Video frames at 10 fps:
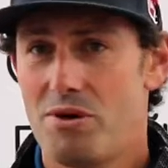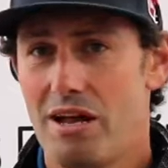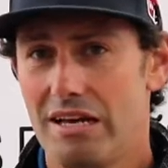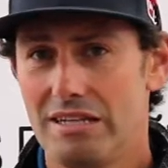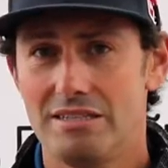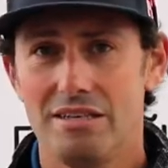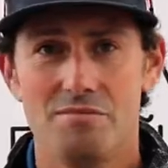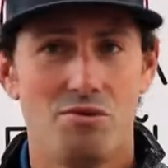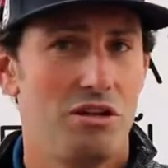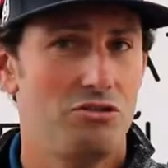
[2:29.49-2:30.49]
por la
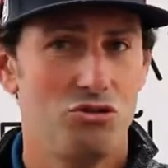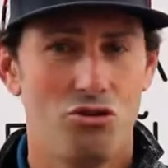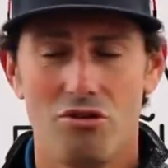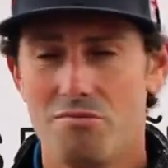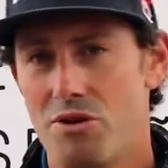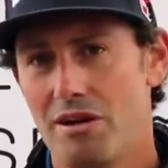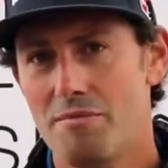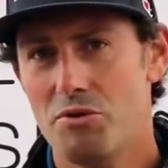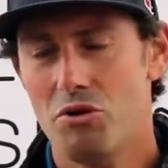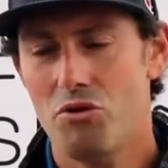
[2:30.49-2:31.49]
gente, por el entorno, por el
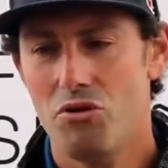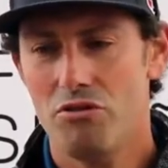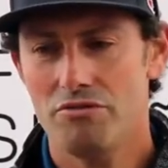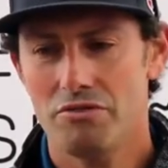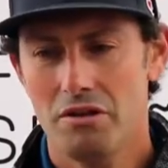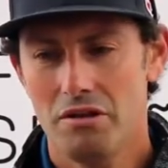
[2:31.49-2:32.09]
campo de golf.